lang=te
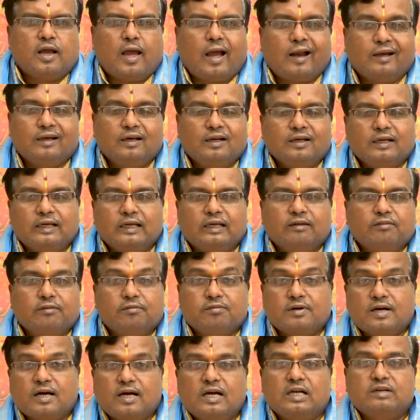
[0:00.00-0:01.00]
అట్లాగే
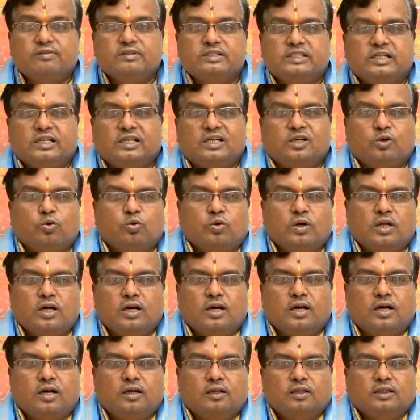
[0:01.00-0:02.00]
వివాహ విషయంలో కూడా
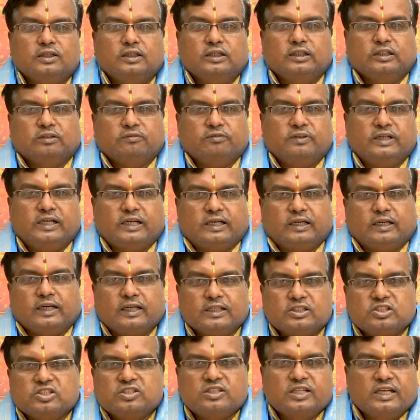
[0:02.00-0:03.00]
వీళ్ళకి
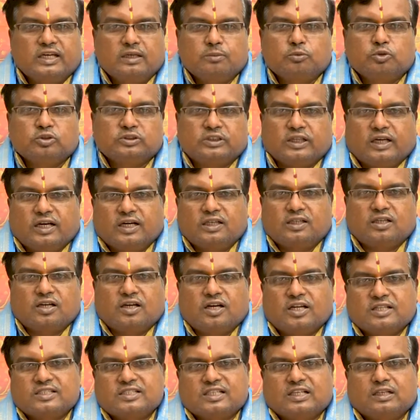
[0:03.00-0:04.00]
నచ్చితేనేమో సరే అంటారు
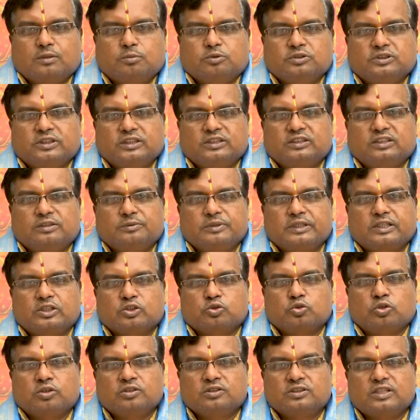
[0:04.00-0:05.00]
నచ్చకపోతే తమ యొక్క
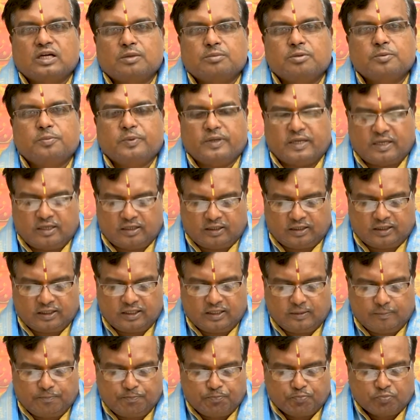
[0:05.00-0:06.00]
సొంత అభిప్రాయానికే
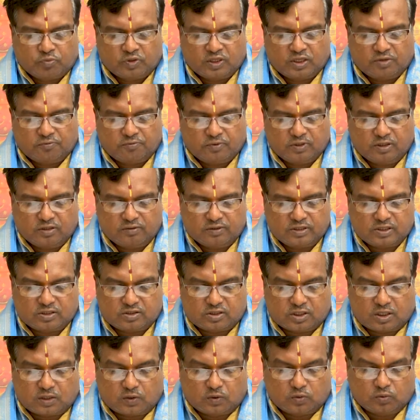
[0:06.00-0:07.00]
విలువ
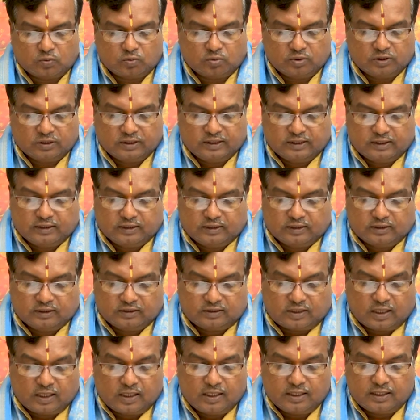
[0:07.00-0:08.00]
ఇస్తారు
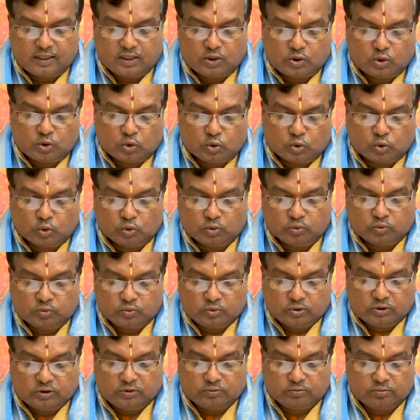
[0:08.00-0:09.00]
తల్లి ఎందు
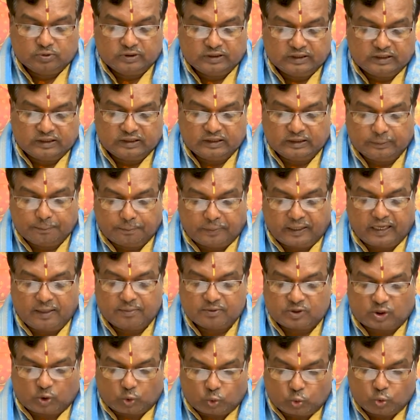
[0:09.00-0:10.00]
వీరికి ప్రేమ
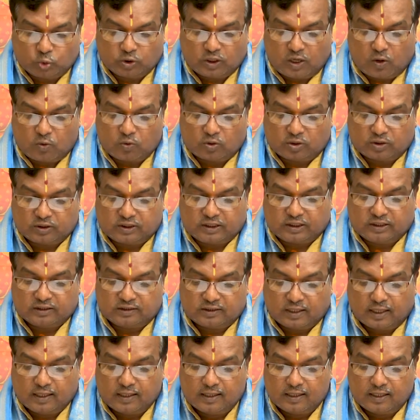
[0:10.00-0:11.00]
తక్కువగా ఉంటుంది
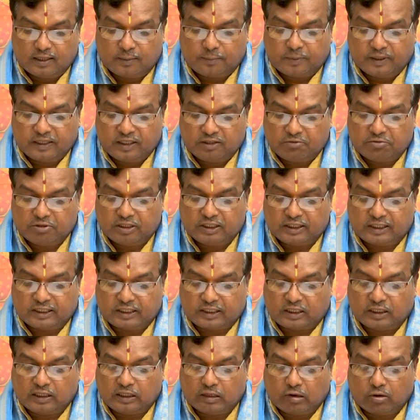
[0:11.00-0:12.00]
తండ్రిపై వీరికి
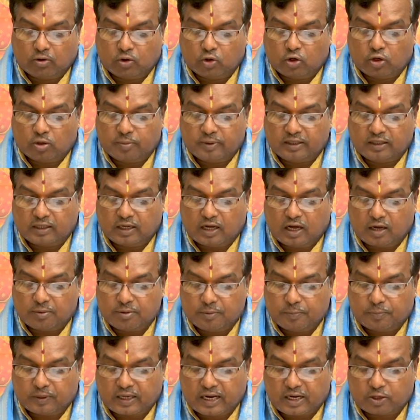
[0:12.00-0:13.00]
గౌరవమైన
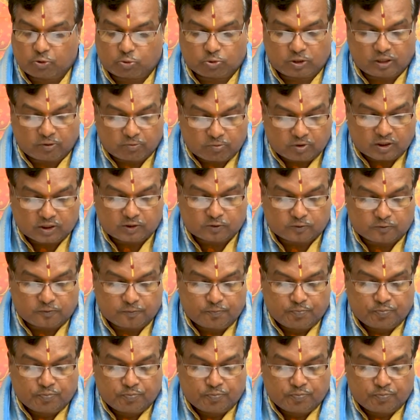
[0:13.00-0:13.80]
అభిప్రాయం కూడా ఉండదు